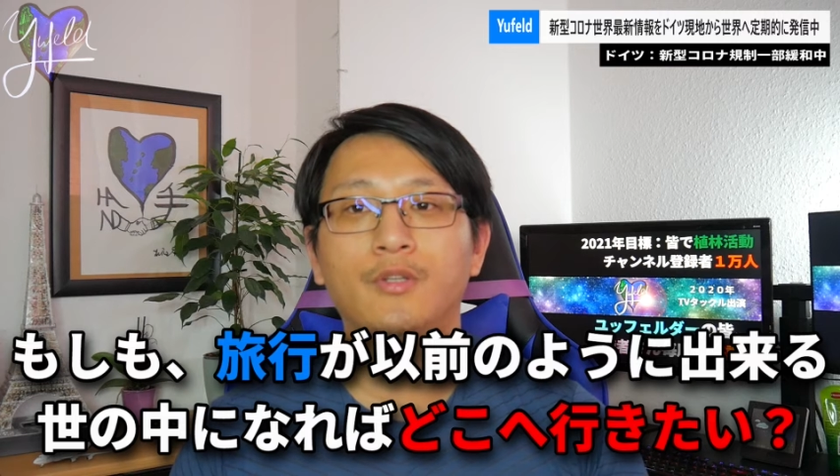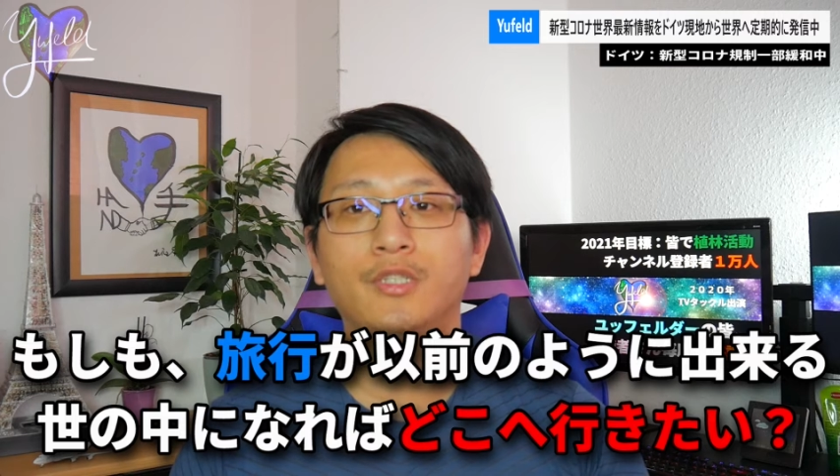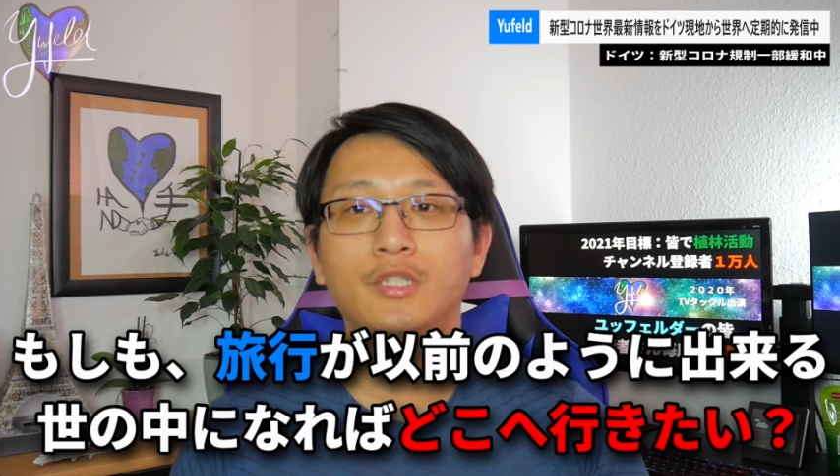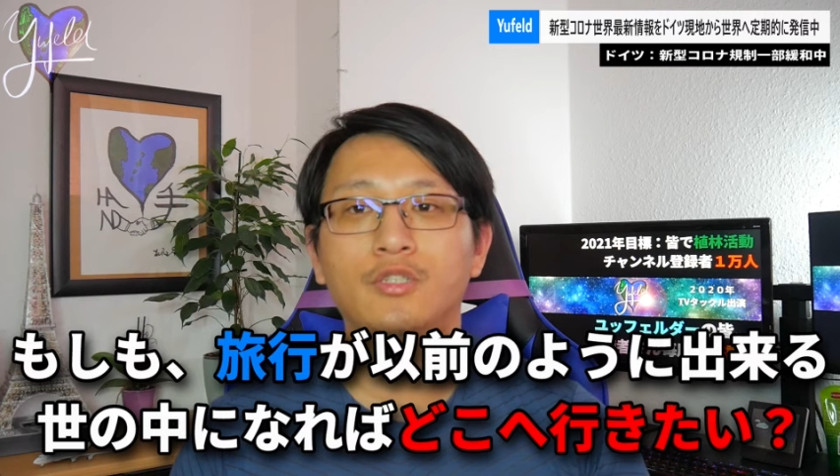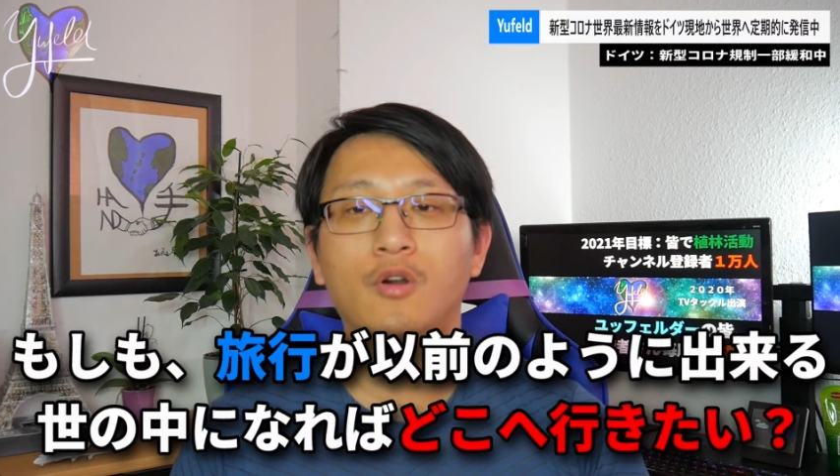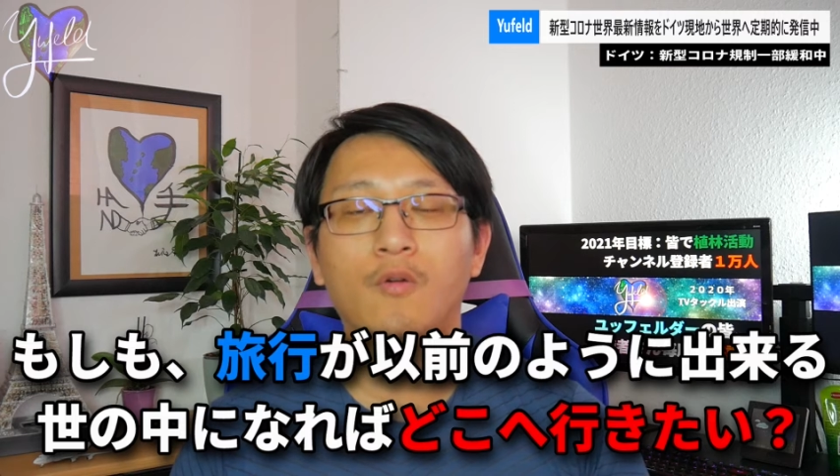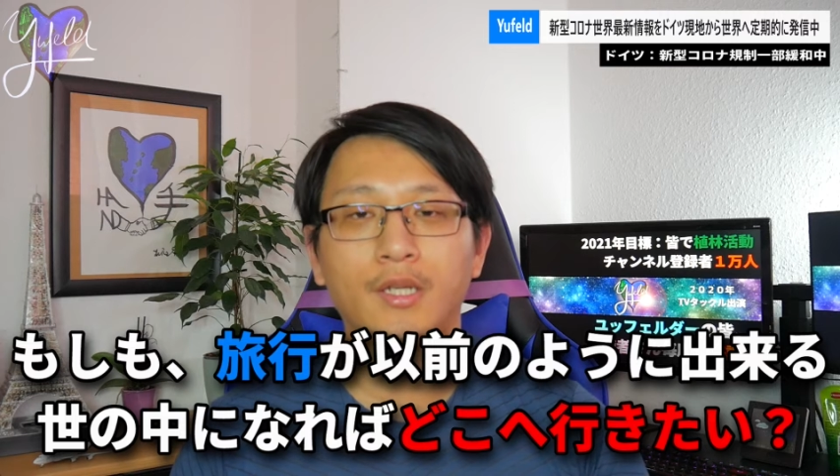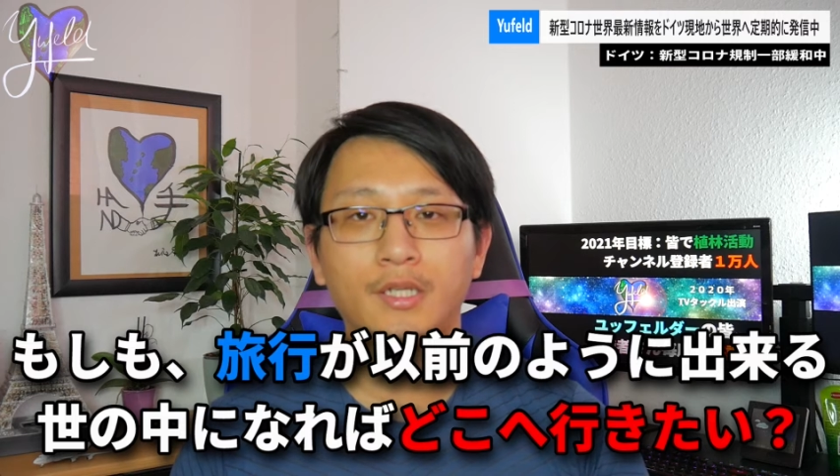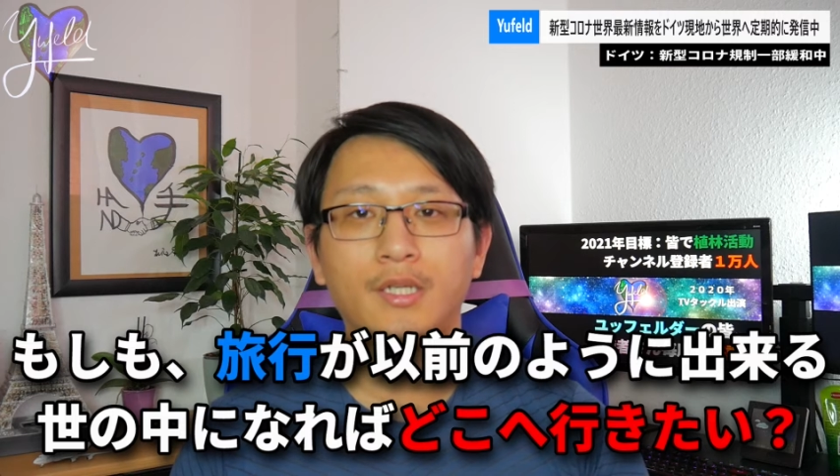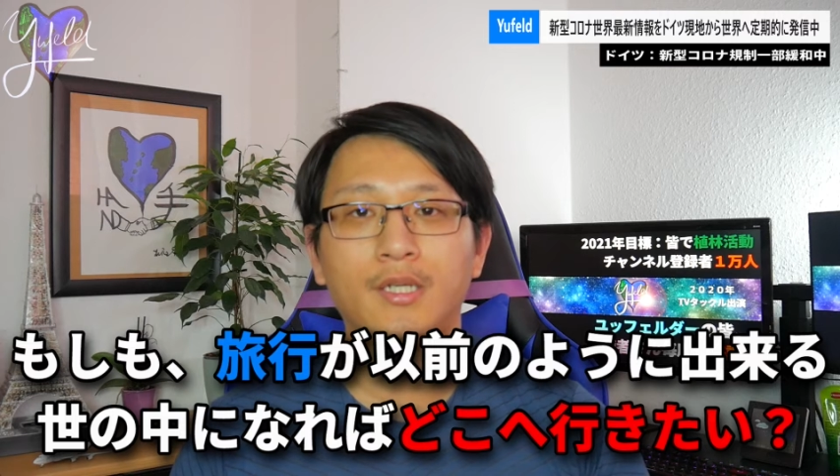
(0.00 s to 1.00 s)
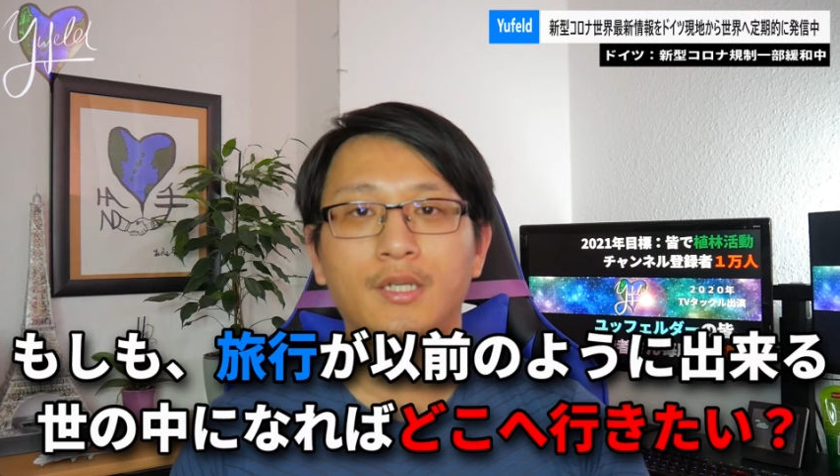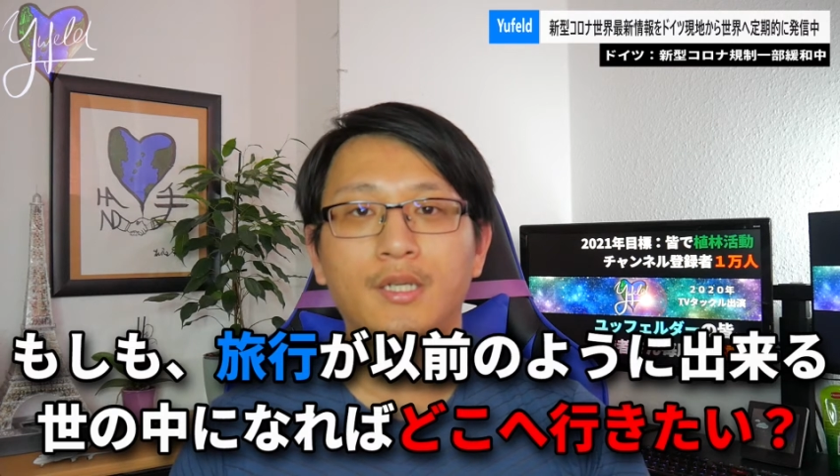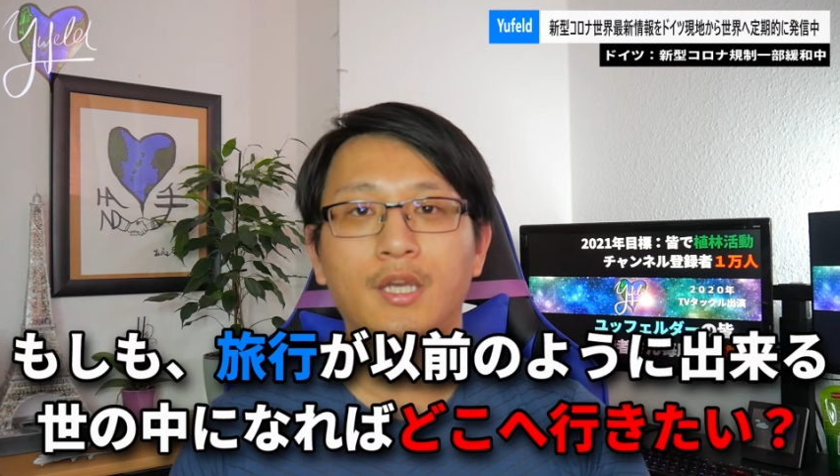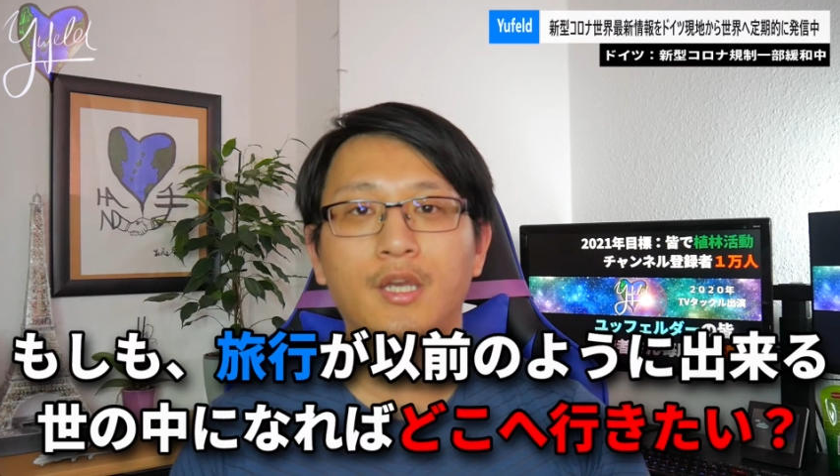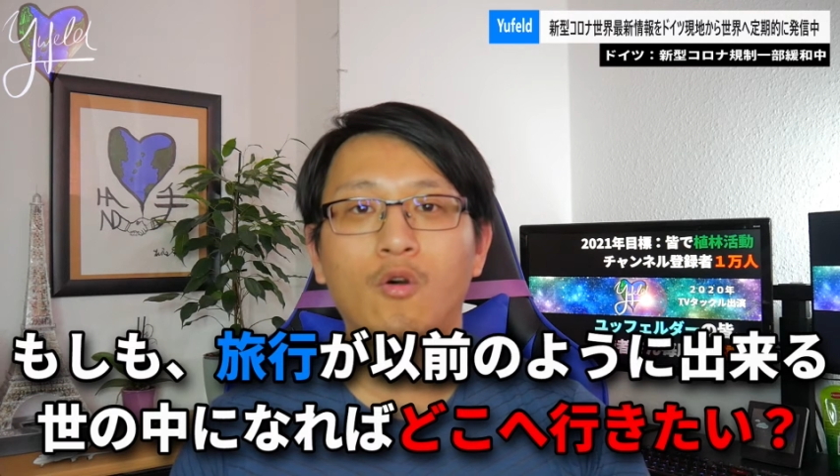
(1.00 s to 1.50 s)
の接種が終わり、
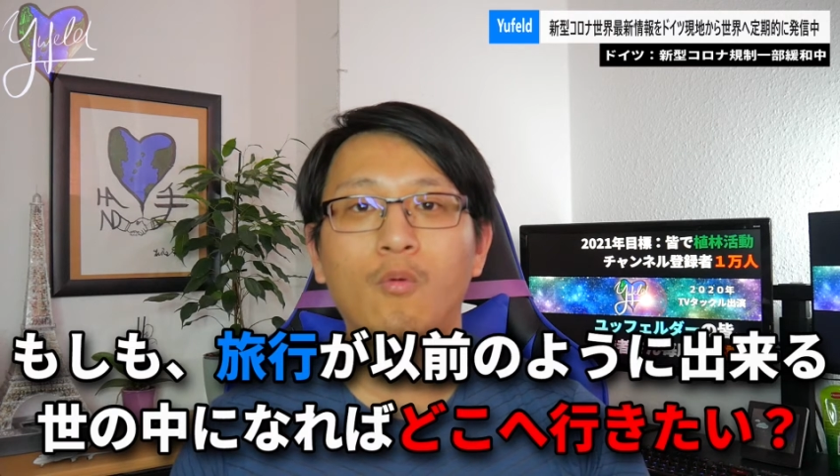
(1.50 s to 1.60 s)
えー、